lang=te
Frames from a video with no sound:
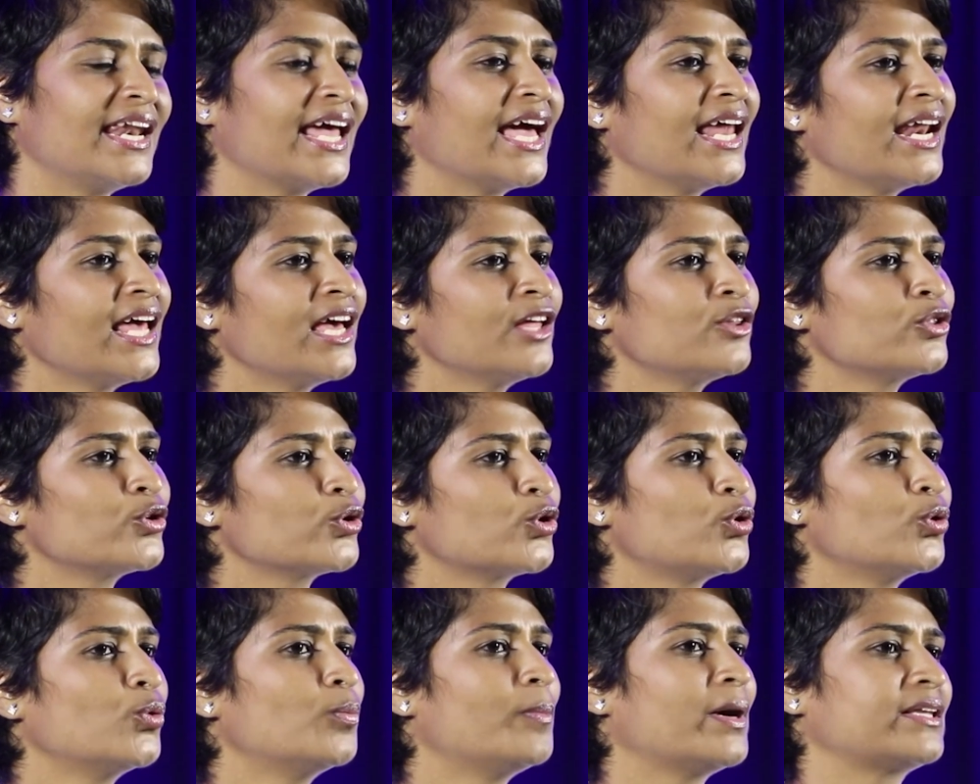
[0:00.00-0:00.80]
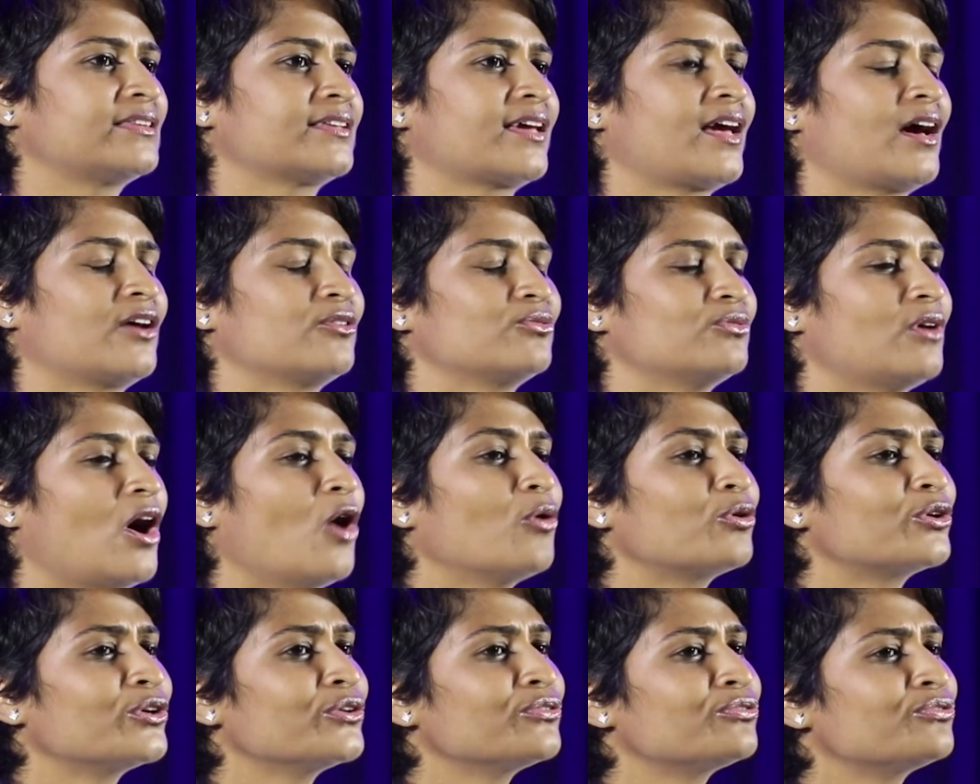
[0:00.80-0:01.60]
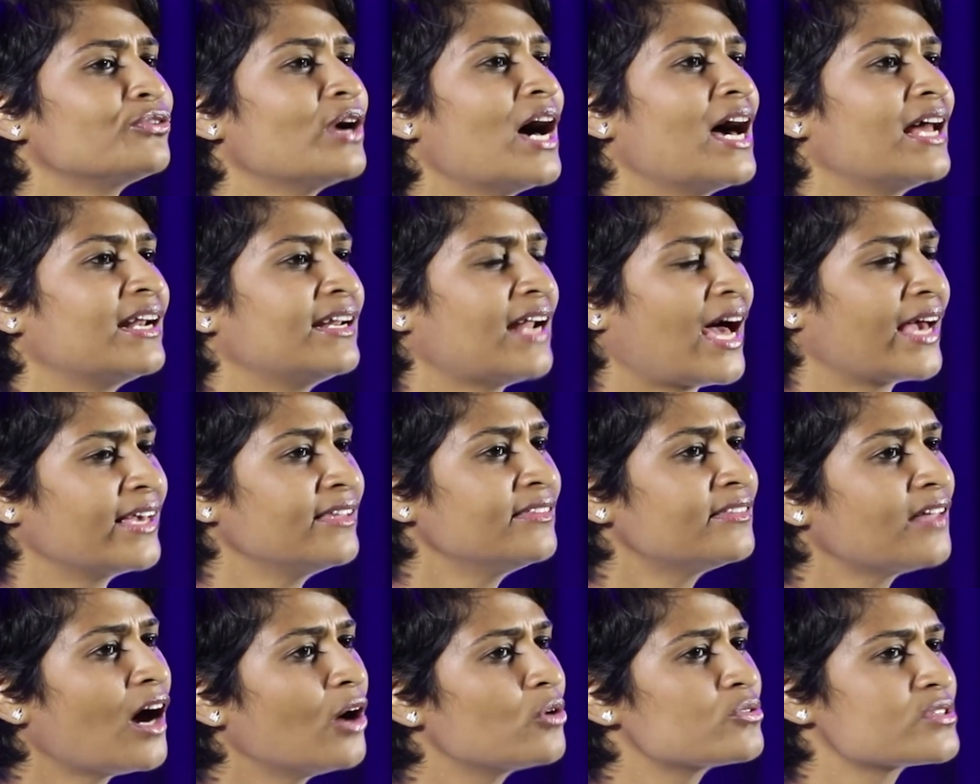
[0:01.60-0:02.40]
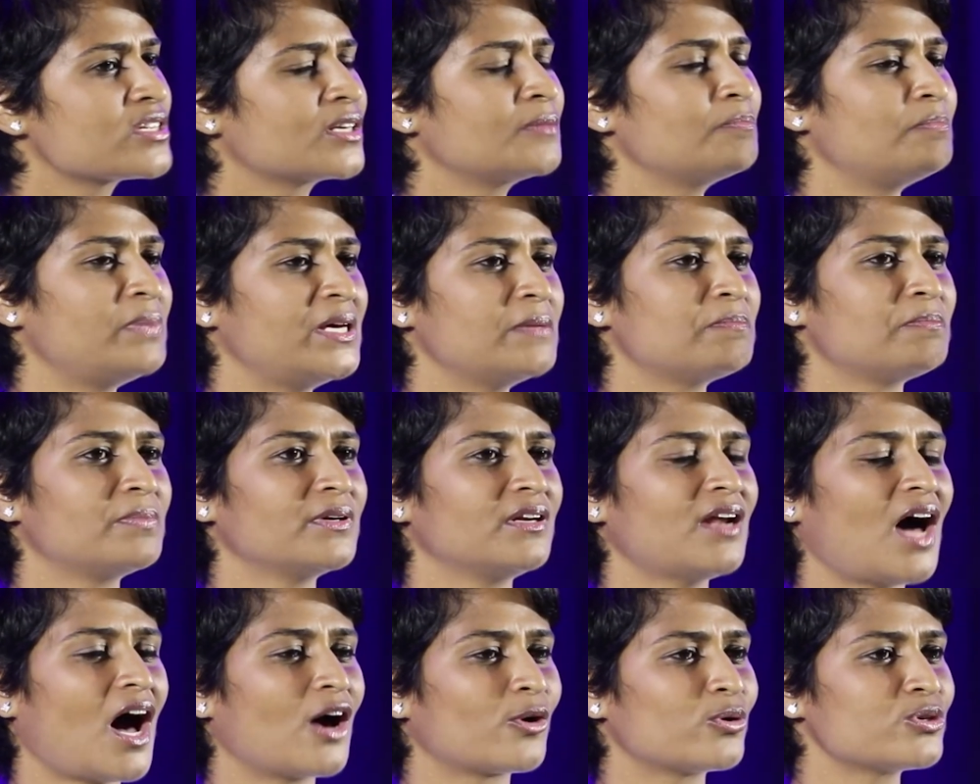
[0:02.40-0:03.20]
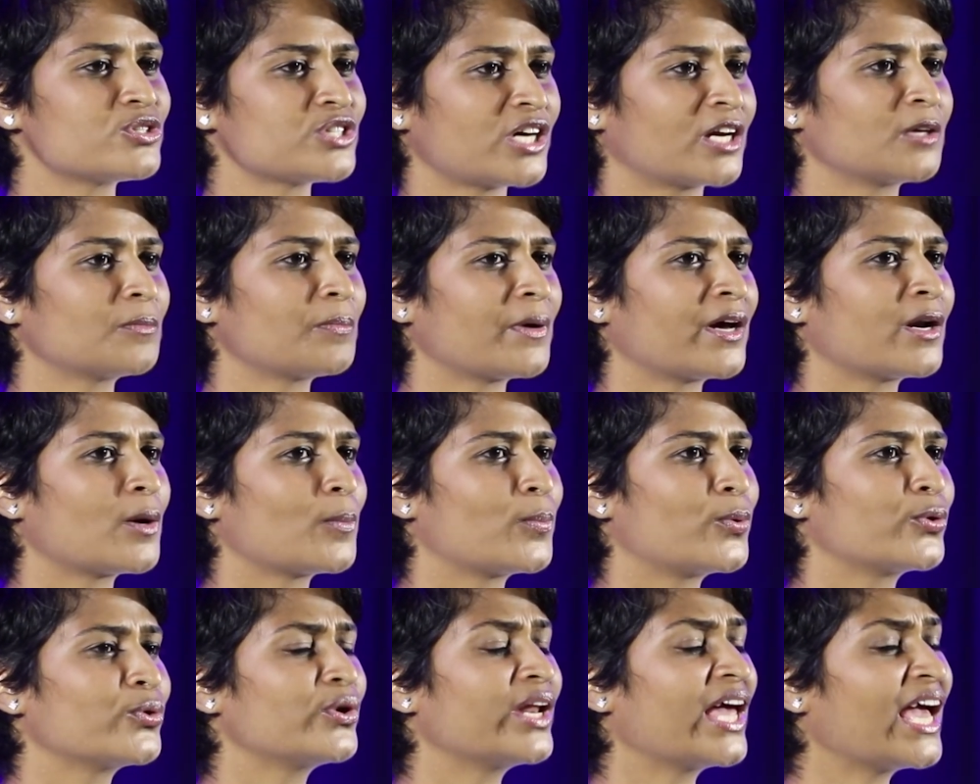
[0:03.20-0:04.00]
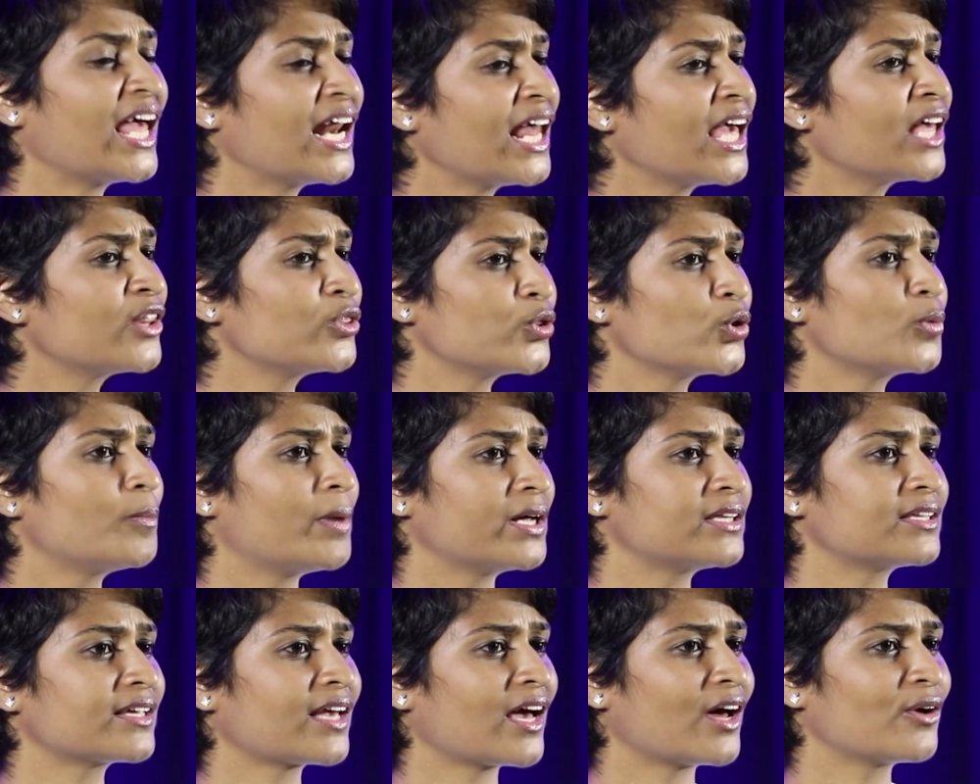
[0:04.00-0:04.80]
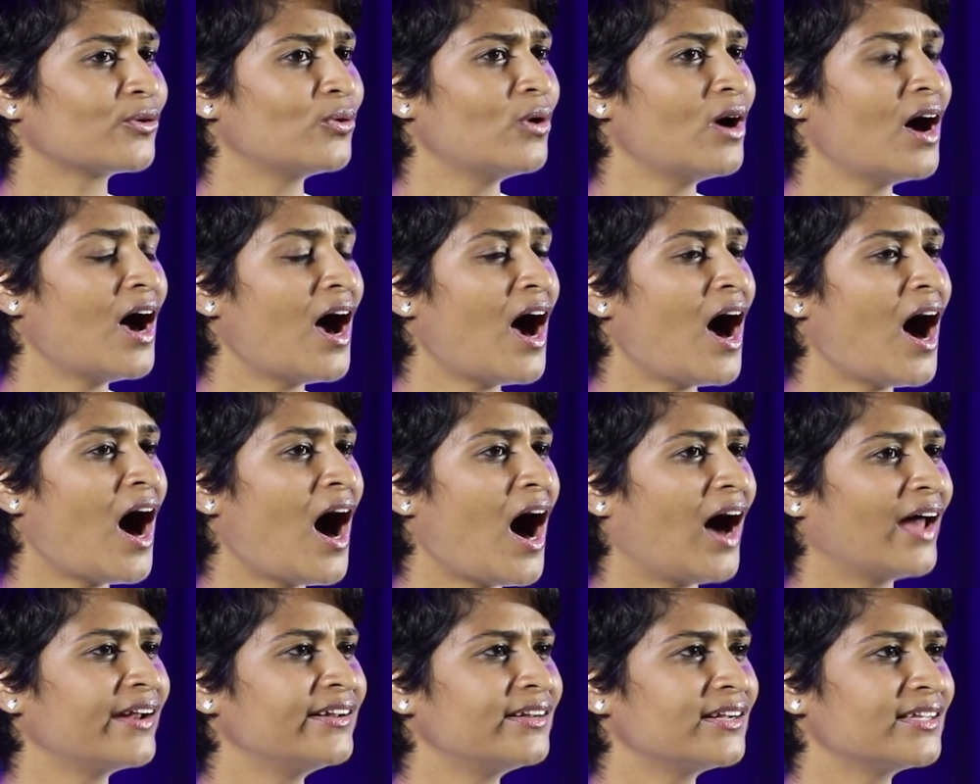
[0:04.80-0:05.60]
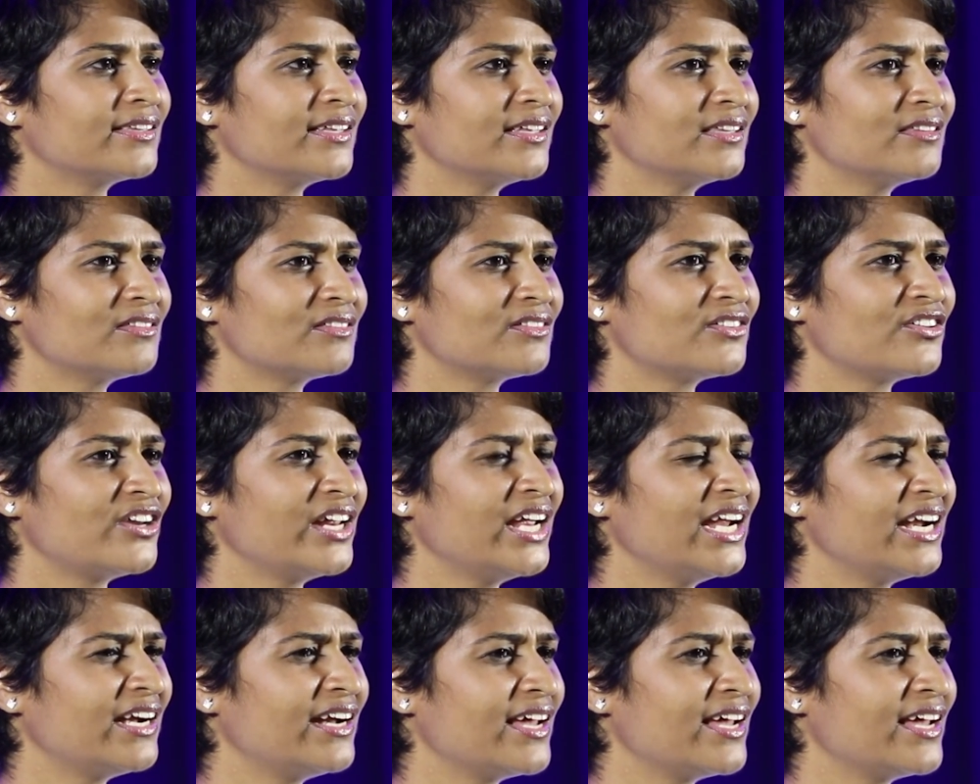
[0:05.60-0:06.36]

నేనే ఎందుకు బతికాను అవుట్ ఆఫ్ నైన్ థౌజండ్ పీపుల్ ఆ రోజు చనిపోయినప్పుడు నేనే ఎందుకు బతికాను అన్నది త్రీ